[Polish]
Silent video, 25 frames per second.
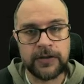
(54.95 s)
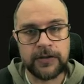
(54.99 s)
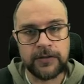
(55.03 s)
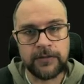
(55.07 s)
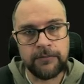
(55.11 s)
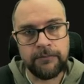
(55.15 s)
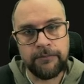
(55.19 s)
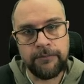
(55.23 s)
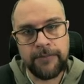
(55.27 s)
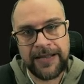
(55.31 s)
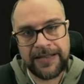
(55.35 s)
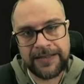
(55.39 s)

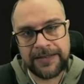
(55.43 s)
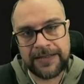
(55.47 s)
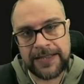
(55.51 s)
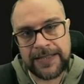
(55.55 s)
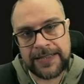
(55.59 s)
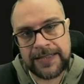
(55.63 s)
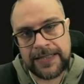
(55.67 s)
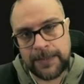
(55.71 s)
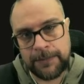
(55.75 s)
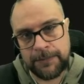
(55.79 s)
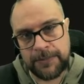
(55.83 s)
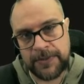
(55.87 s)
będę
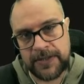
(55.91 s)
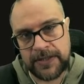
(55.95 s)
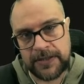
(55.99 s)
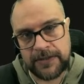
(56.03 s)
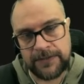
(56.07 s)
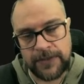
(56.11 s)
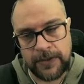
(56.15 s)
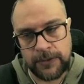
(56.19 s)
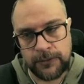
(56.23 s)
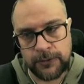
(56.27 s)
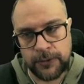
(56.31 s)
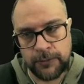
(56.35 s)

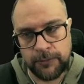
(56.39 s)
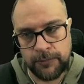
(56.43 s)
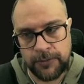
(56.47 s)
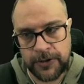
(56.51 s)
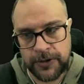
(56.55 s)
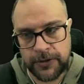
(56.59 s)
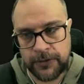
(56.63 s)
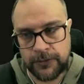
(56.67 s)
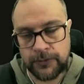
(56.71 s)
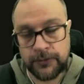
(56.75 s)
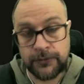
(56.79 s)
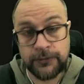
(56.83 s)
zapisywał do
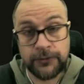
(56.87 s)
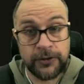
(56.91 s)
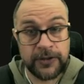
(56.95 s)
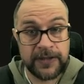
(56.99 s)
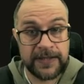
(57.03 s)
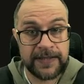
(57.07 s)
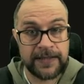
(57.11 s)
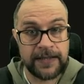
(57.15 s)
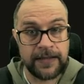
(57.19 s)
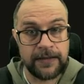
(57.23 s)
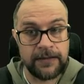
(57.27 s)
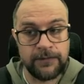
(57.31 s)
pliku. To
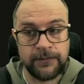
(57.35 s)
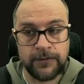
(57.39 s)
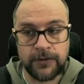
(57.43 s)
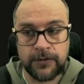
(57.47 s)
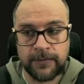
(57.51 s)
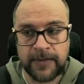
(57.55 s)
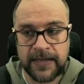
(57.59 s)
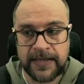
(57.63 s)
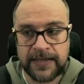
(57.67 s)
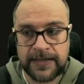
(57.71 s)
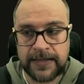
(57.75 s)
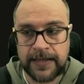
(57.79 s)
jest ta
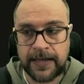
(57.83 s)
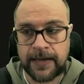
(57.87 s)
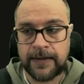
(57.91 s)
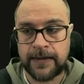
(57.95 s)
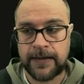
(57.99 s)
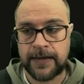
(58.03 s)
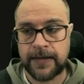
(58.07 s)
informacja.